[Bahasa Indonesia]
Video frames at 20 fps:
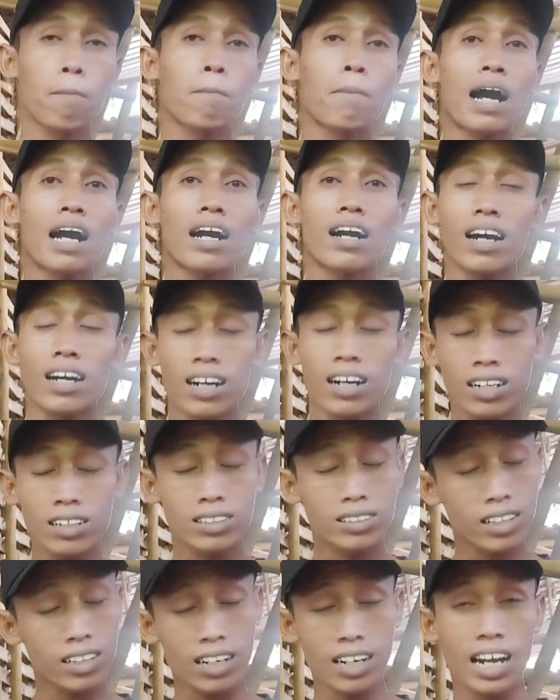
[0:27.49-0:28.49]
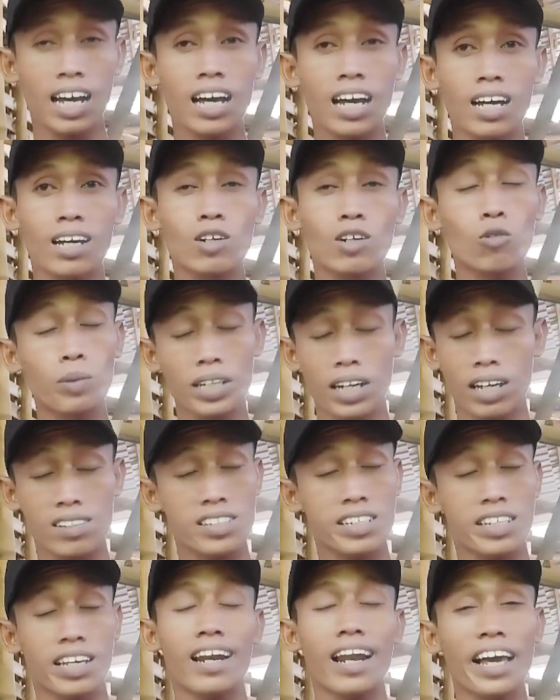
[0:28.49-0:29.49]
pakar ternak
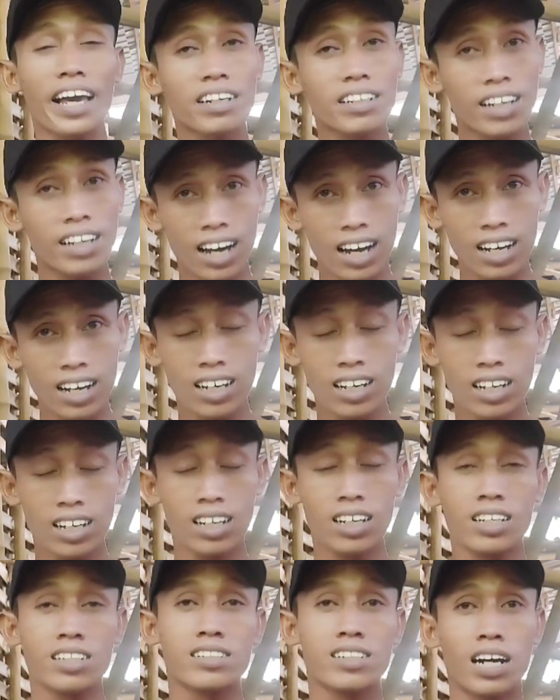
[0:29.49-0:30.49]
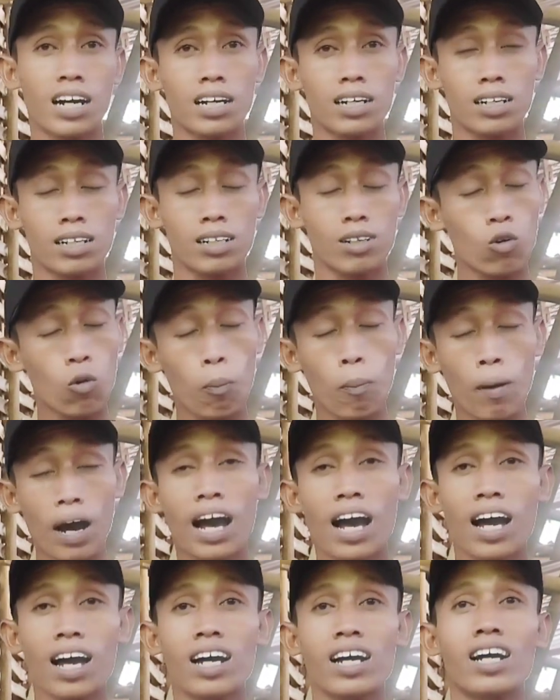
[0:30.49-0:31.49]
ruminansia lainnya Jangan
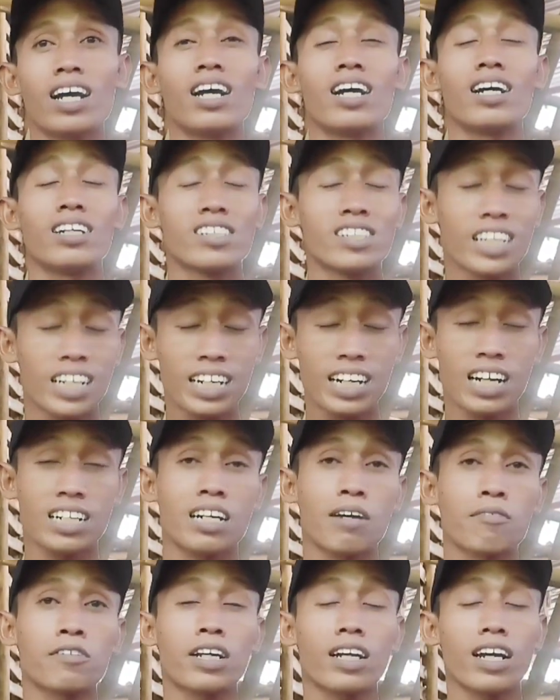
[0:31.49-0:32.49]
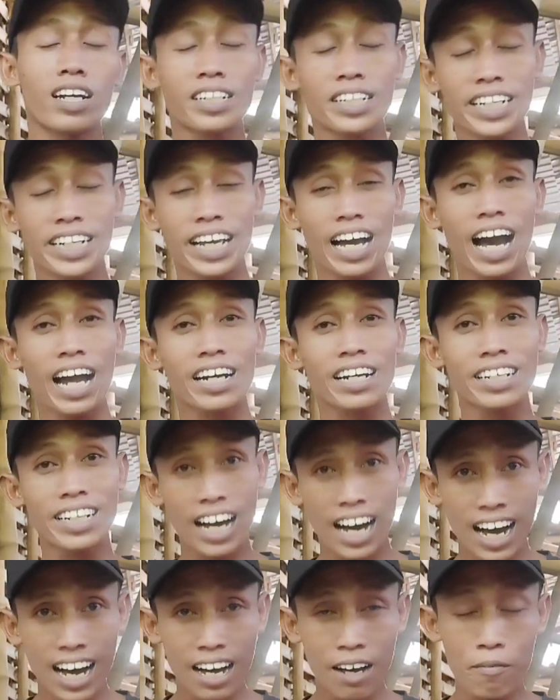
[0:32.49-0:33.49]
lupa segera daftarkan diri
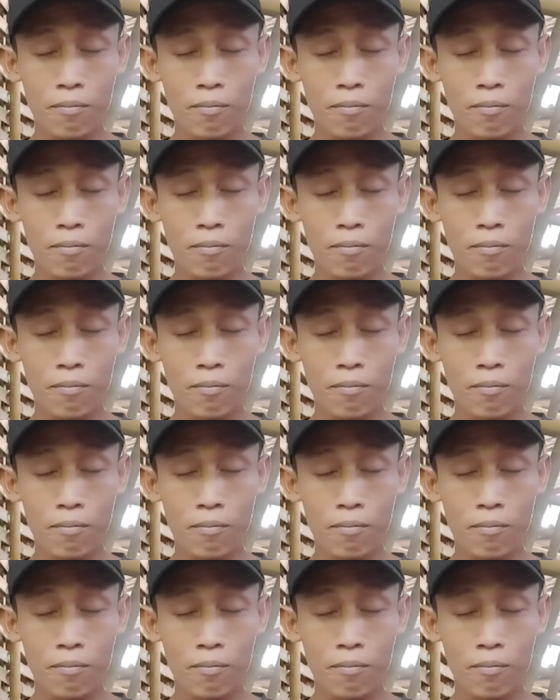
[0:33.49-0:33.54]
Anda